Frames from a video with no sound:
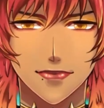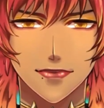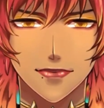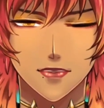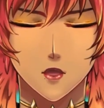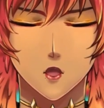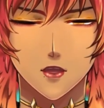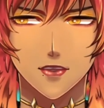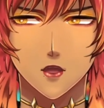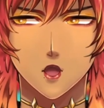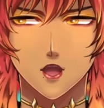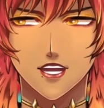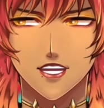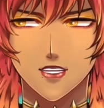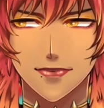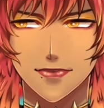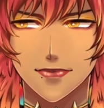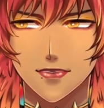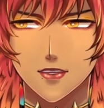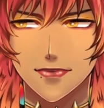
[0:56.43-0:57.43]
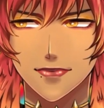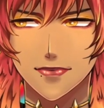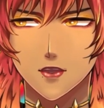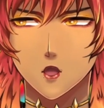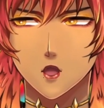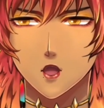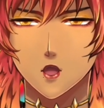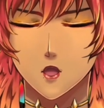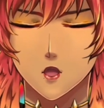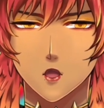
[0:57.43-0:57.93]
เราแค่แบบ
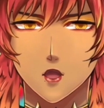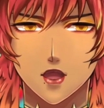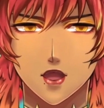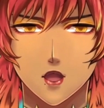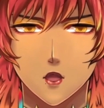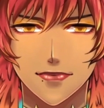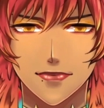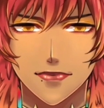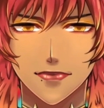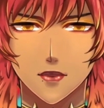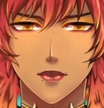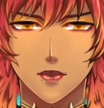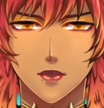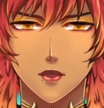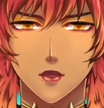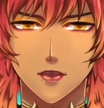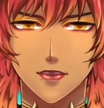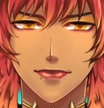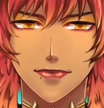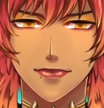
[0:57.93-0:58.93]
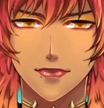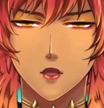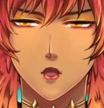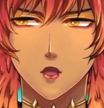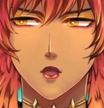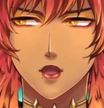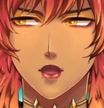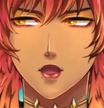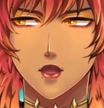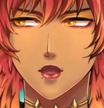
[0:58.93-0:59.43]
ชอบพูดแล้ว
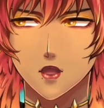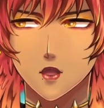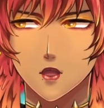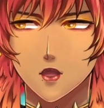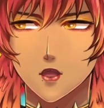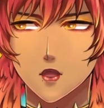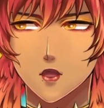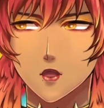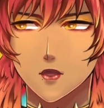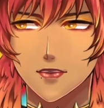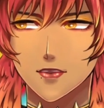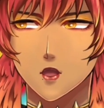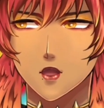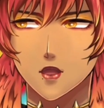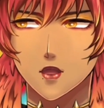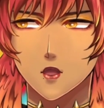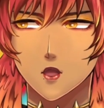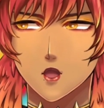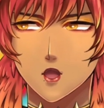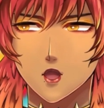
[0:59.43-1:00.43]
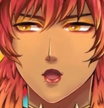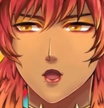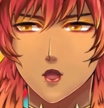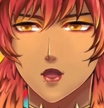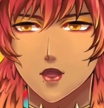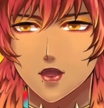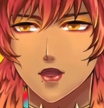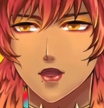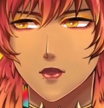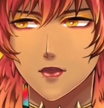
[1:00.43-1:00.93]
ก็เป็นคนที่ช
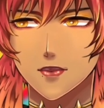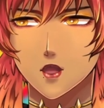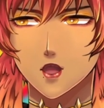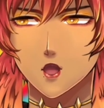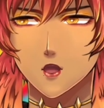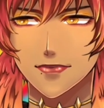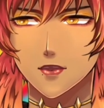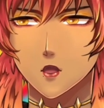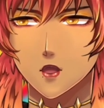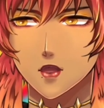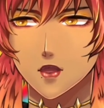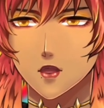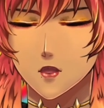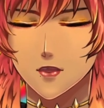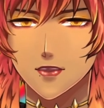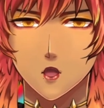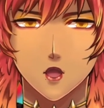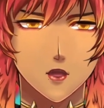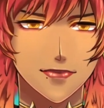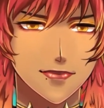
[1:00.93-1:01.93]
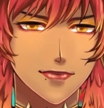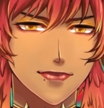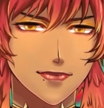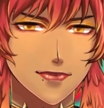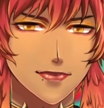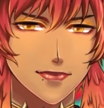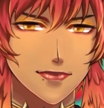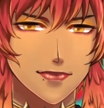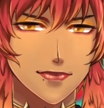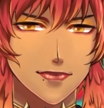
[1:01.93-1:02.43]
อบลามีคนแบบ
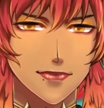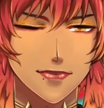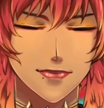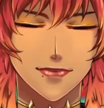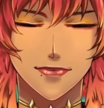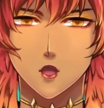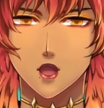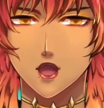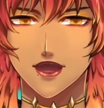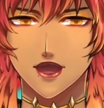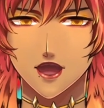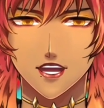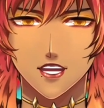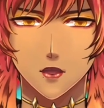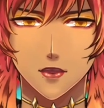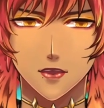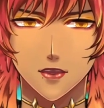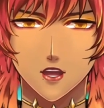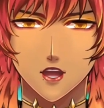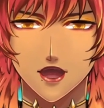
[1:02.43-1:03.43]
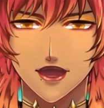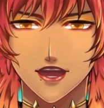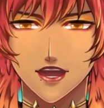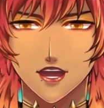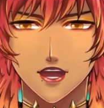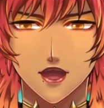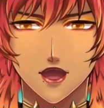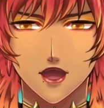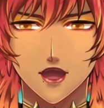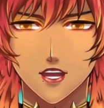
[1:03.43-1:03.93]
มาฟังเราแค่นั้น
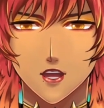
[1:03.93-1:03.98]
เอง